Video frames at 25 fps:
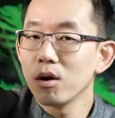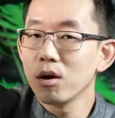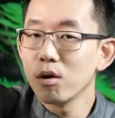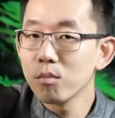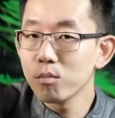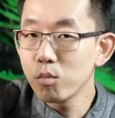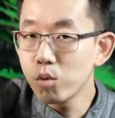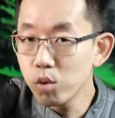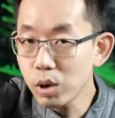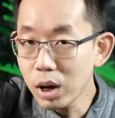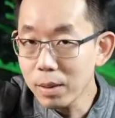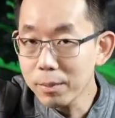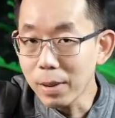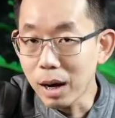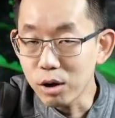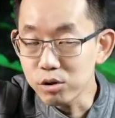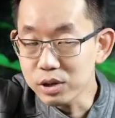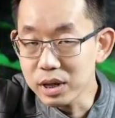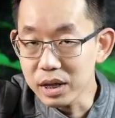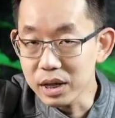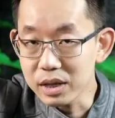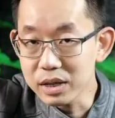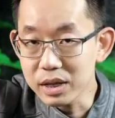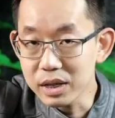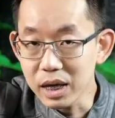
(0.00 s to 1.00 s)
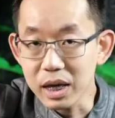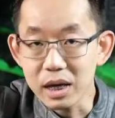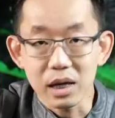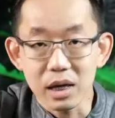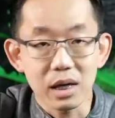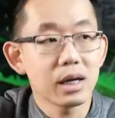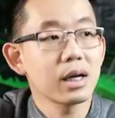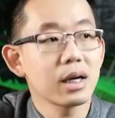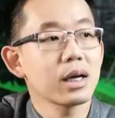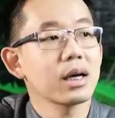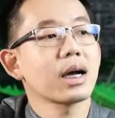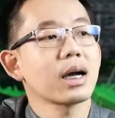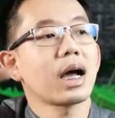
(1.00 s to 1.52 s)
ผู้รับเหมาจริ
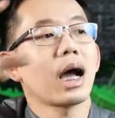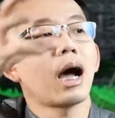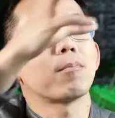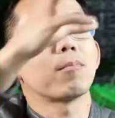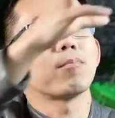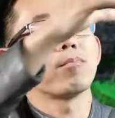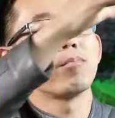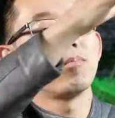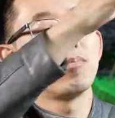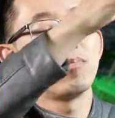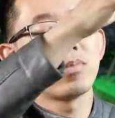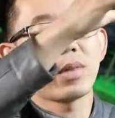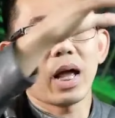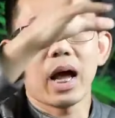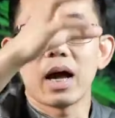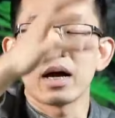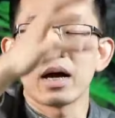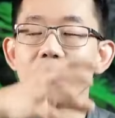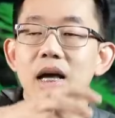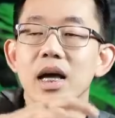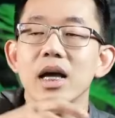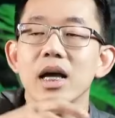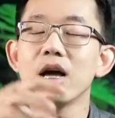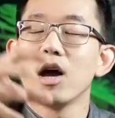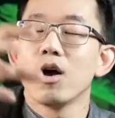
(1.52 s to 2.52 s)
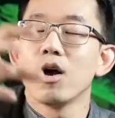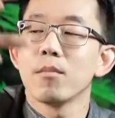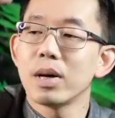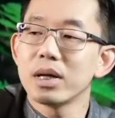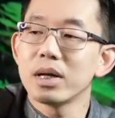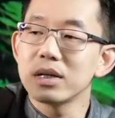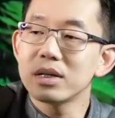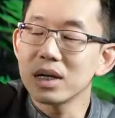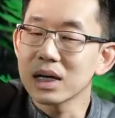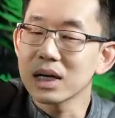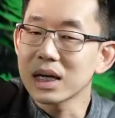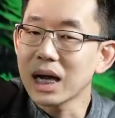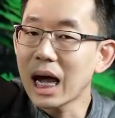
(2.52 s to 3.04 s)
งๆกับอย่างนี้เป็น
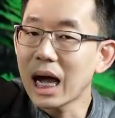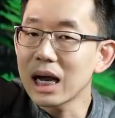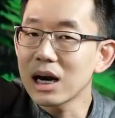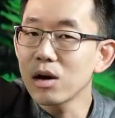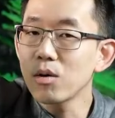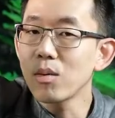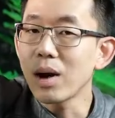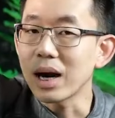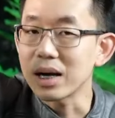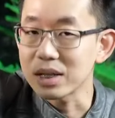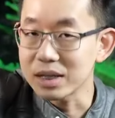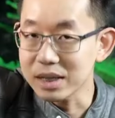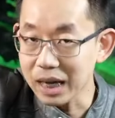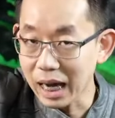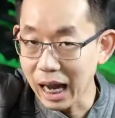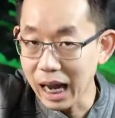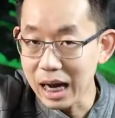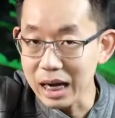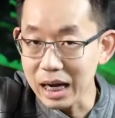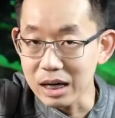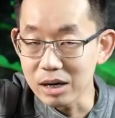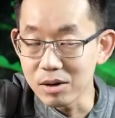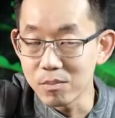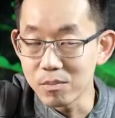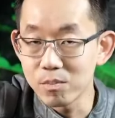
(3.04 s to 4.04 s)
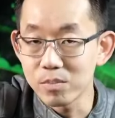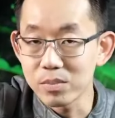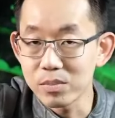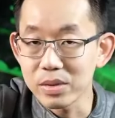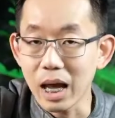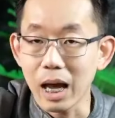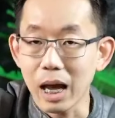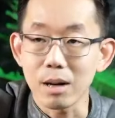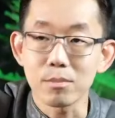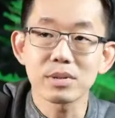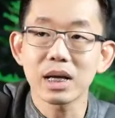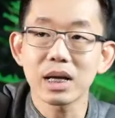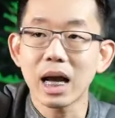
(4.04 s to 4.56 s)
สื่อกลางระหว่างช่าง
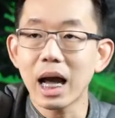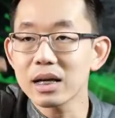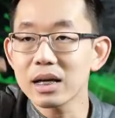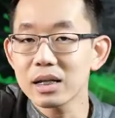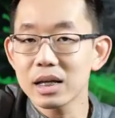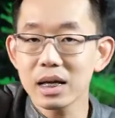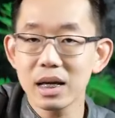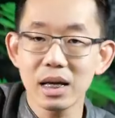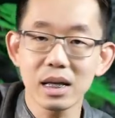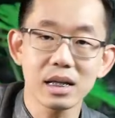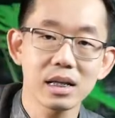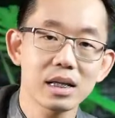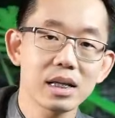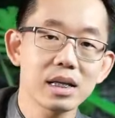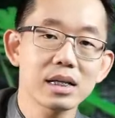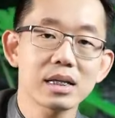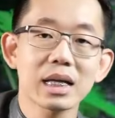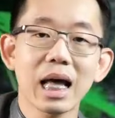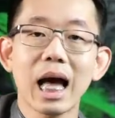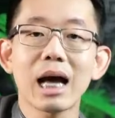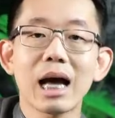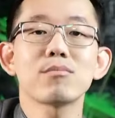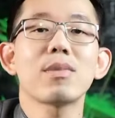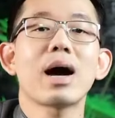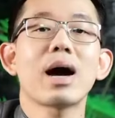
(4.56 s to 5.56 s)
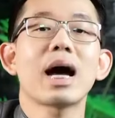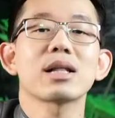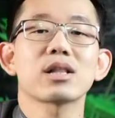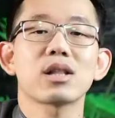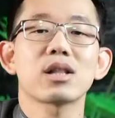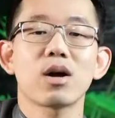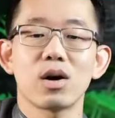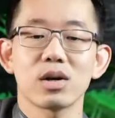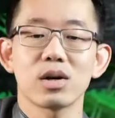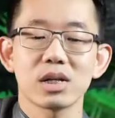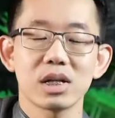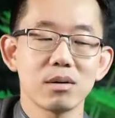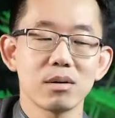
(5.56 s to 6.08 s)
นะครับช่างที่สร้างบ้าน
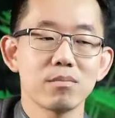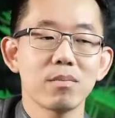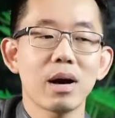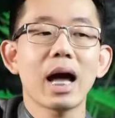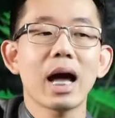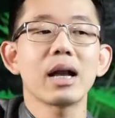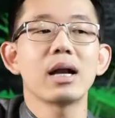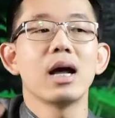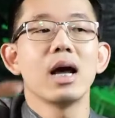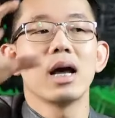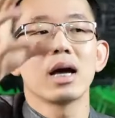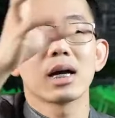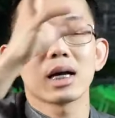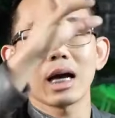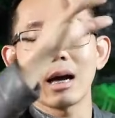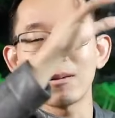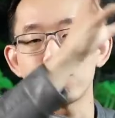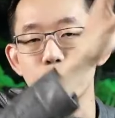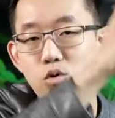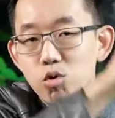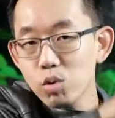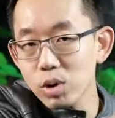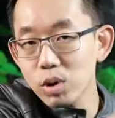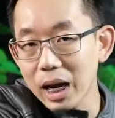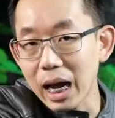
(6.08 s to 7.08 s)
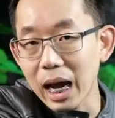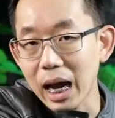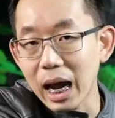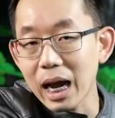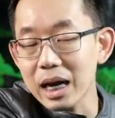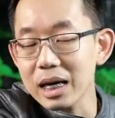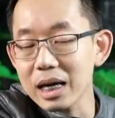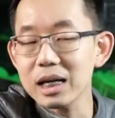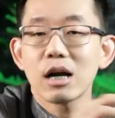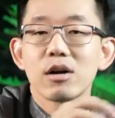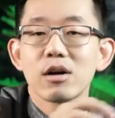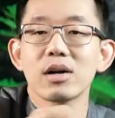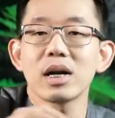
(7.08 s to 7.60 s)
ต่อเติมบ้านกับลูกค้า
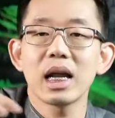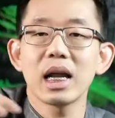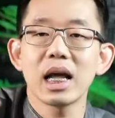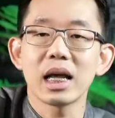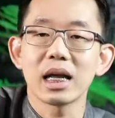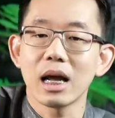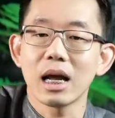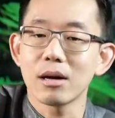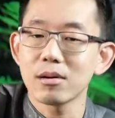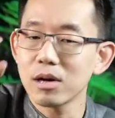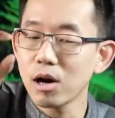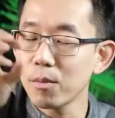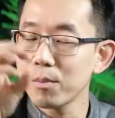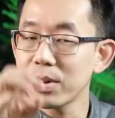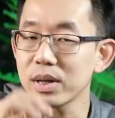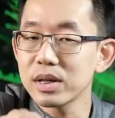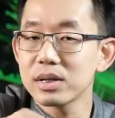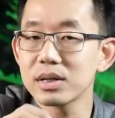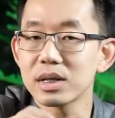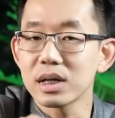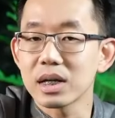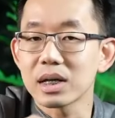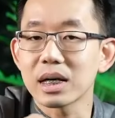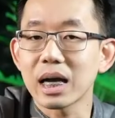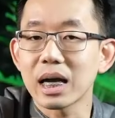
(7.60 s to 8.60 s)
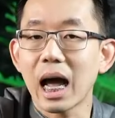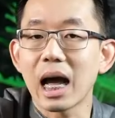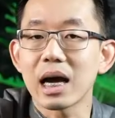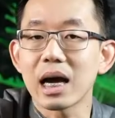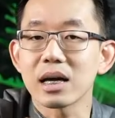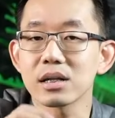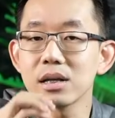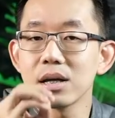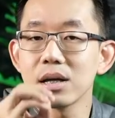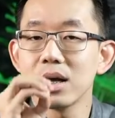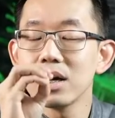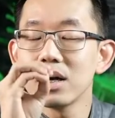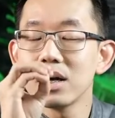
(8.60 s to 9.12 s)
ก็เท่านั้นเองนะเราเป็นสื่อกลาง
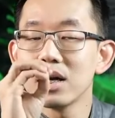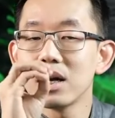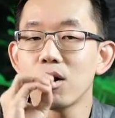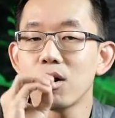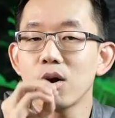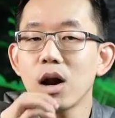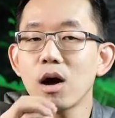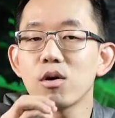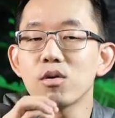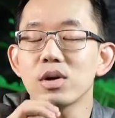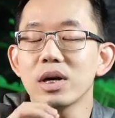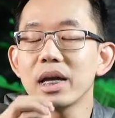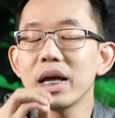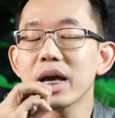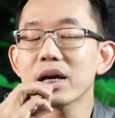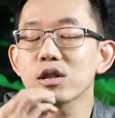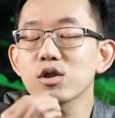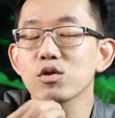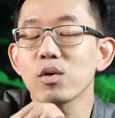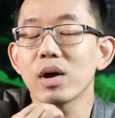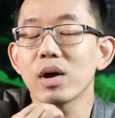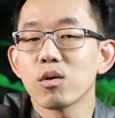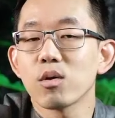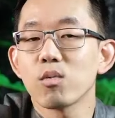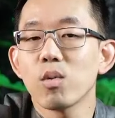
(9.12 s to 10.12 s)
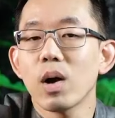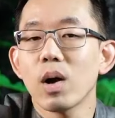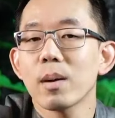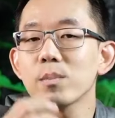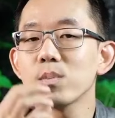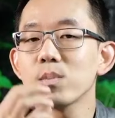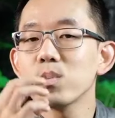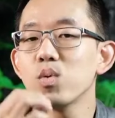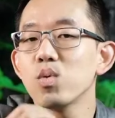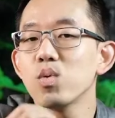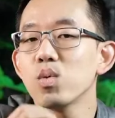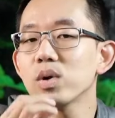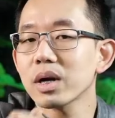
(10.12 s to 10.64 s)
แล้วเราเรียกตัวว่า
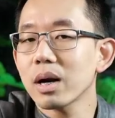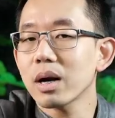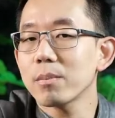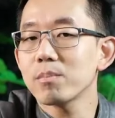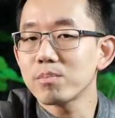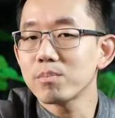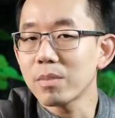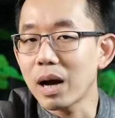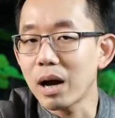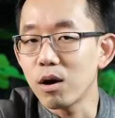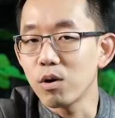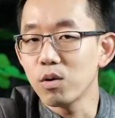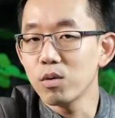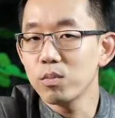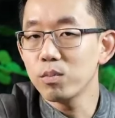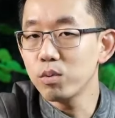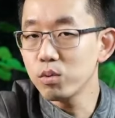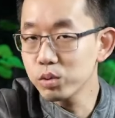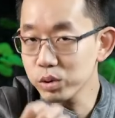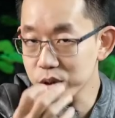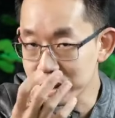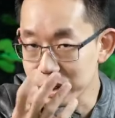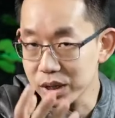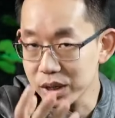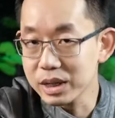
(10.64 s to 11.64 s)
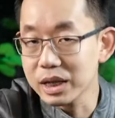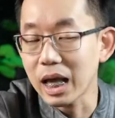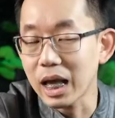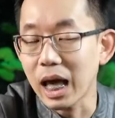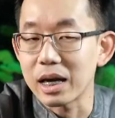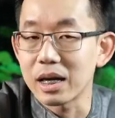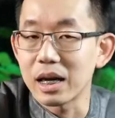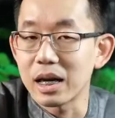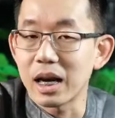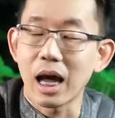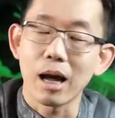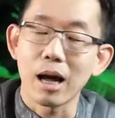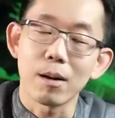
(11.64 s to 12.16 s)
ผู้รับเหมาผู้ซื่อสัต
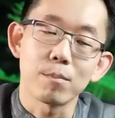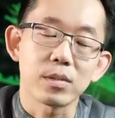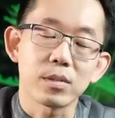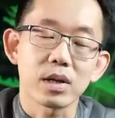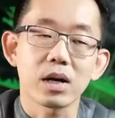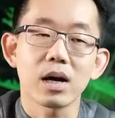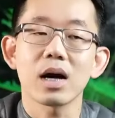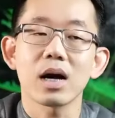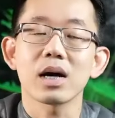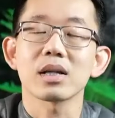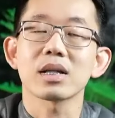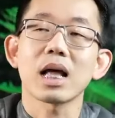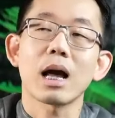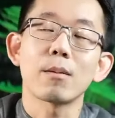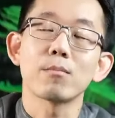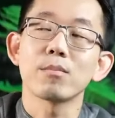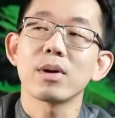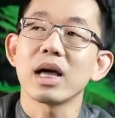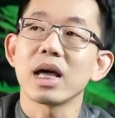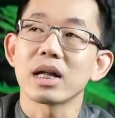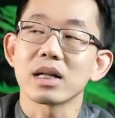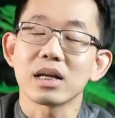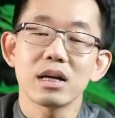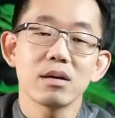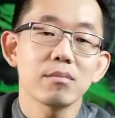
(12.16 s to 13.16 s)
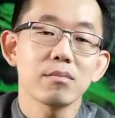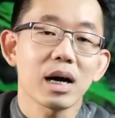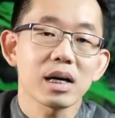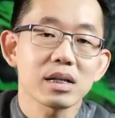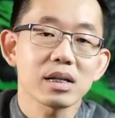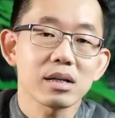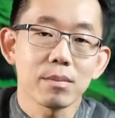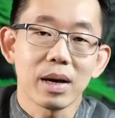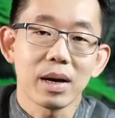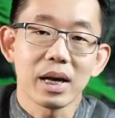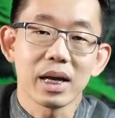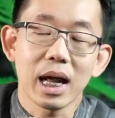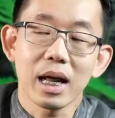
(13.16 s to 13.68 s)
ย์นะครับก็ทำเพจขึ้นมา
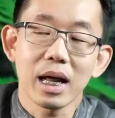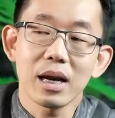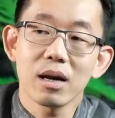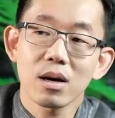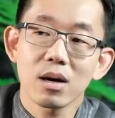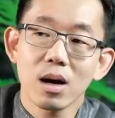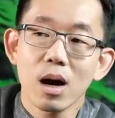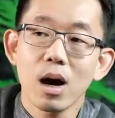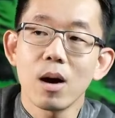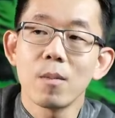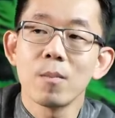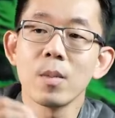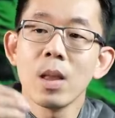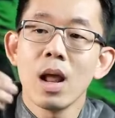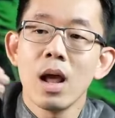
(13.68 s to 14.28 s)
สมัยนั้นแล้วก็